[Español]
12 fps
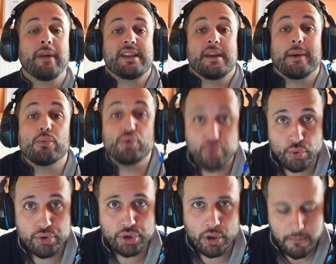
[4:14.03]
llevé un
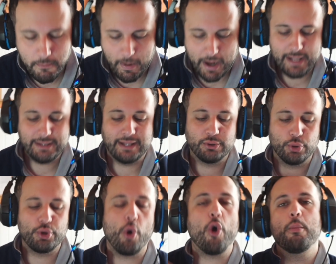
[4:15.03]
susto, ¿vale? Tanto
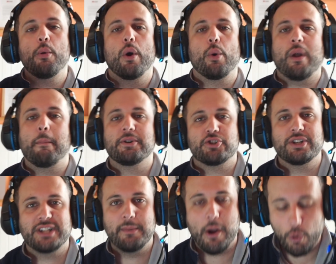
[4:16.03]
yo como algunas
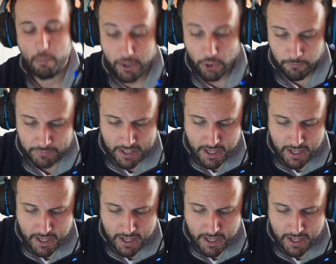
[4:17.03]
personas que iban conmigo,